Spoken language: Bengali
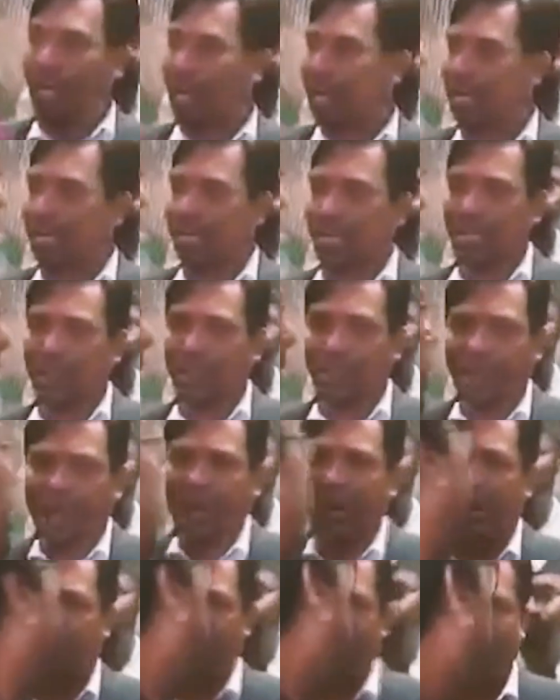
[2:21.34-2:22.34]
না হয়
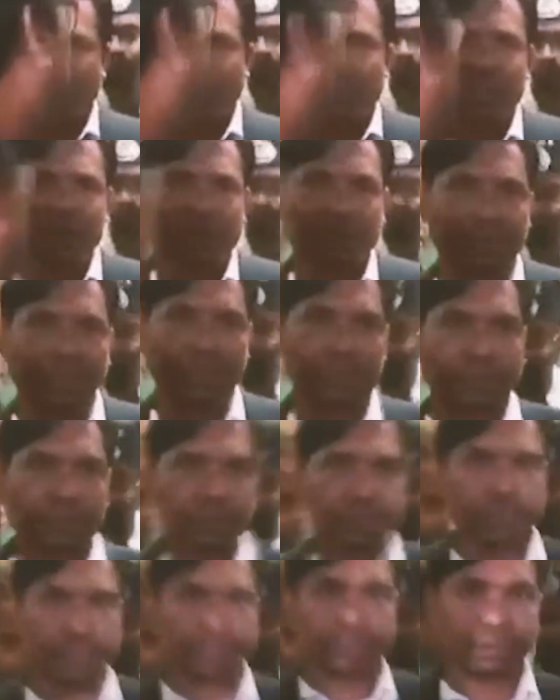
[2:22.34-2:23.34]
সেই কামনা সবার
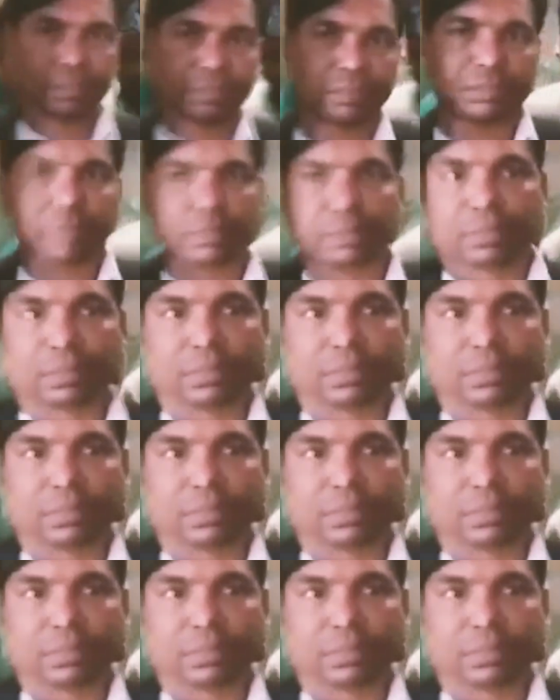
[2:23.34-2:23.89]
জিয়াউল